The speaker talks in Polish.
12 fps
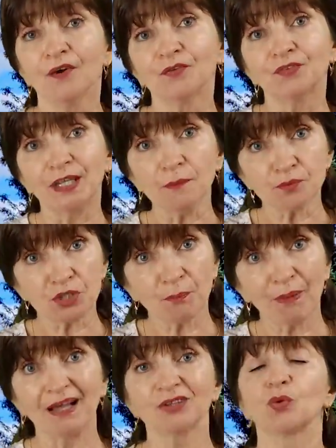W tym
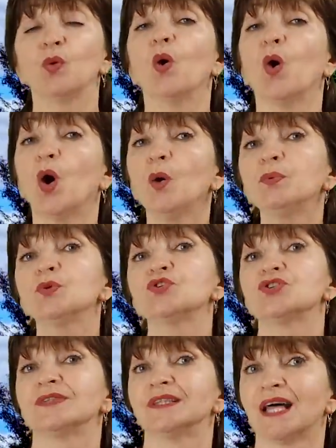przypadku
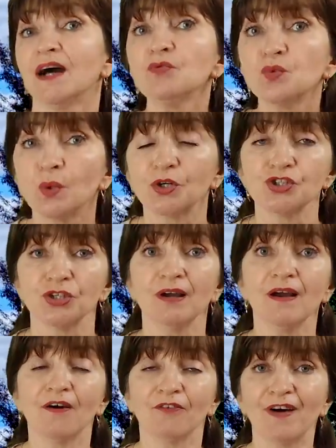oprócz nawłoci
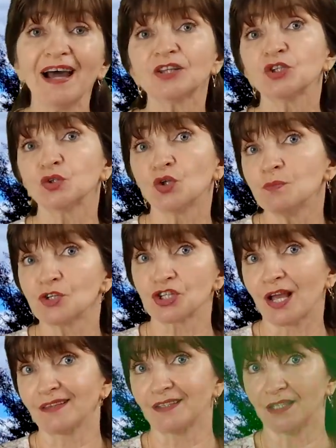warto do
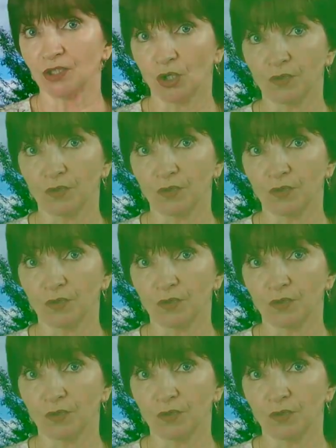mieszanki